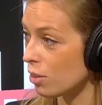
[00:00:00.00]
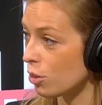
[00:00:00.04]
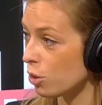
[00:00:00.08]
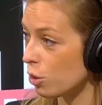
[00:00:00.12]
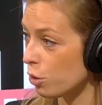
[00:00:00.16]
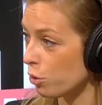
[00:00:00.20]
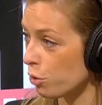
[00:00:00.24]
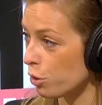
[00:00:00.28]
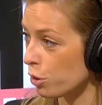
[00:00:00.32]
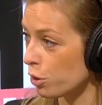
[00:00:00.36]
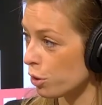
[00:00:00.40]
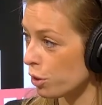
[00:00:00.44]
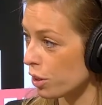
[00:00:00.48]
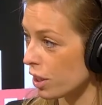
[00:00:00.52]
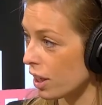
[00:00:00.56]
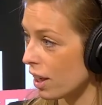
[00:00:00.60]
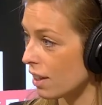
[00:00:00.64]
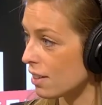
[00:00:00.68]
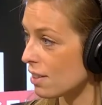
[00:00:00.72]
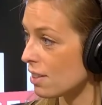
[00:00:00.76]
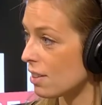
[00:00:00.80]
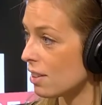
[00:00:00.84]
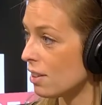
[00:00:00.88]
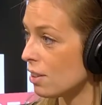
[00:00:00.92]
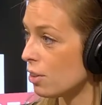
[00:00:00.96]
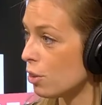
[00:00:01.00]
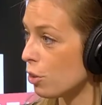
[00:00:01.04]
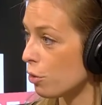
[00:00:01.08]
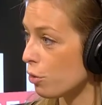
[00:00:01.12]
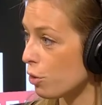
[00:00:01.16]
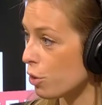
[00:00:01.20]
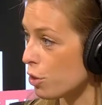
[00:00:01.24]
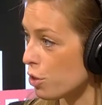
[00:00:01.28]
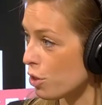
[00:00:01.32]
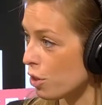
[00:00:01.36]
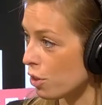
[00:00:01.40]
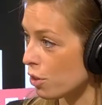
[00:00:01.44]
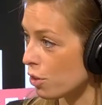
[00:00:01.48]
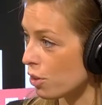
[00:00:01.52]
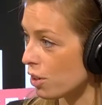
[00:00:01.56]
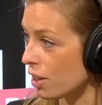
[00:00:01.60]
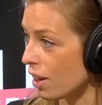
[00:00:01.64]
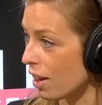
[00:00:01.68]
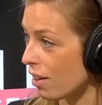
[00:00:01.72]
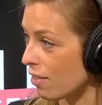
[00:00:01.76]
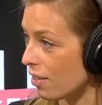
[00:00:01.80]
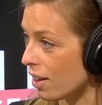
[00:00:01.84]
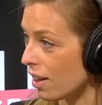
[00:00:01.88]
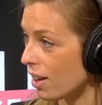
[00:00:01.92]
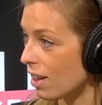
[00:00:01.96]
dans votre quartier, dans votre zone de
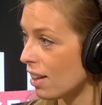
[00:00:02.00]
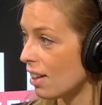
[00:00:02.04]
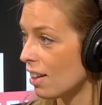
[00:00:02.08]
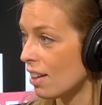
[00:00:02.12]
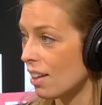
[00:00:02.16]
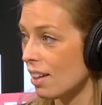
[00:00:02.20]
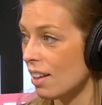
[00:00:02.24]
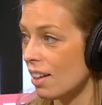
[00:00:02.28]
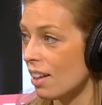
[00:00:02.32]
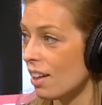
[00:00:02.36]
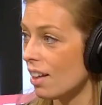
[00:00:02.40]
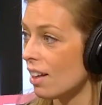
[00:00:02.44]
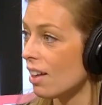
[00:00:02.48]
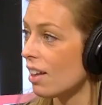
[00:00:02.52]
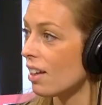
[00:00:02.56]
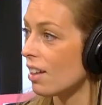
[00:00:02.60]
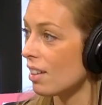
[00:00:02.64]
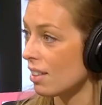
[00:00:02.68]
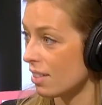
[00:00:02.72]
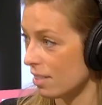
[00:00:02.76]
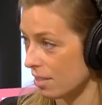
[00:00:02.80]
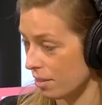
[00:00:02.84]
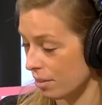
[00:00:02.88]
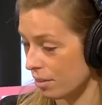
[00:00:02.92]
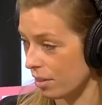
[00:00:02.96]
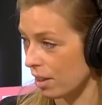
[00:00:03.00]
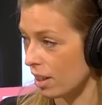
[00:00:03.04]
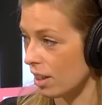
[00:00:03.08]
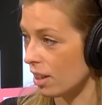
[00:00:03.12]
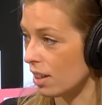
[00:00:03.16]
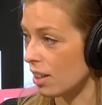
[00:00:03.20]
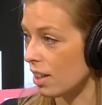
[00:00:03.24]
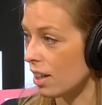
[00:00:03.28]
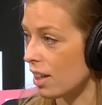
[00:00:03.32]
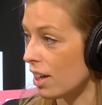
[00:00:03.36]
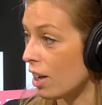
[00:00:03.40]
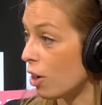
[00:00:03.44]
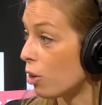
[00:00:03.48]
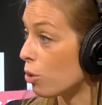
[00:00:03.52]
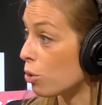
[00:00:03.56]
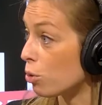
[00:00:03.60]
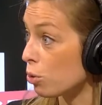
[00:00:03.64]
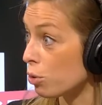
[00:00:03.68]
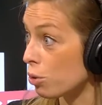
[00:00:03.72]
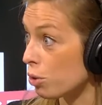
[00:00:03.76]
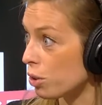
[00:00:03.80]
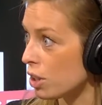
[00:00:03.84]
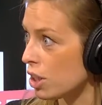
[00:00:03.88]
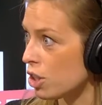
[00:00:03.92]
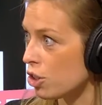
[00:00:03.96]
travail. Exactement. Voilà, à la
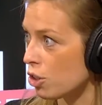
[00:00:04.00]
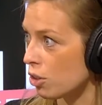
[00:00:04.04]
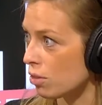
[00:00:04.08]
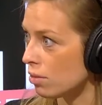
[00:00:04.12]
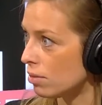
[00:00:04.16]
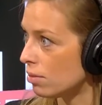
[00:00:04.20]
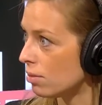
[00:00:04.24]
rencontre des gens.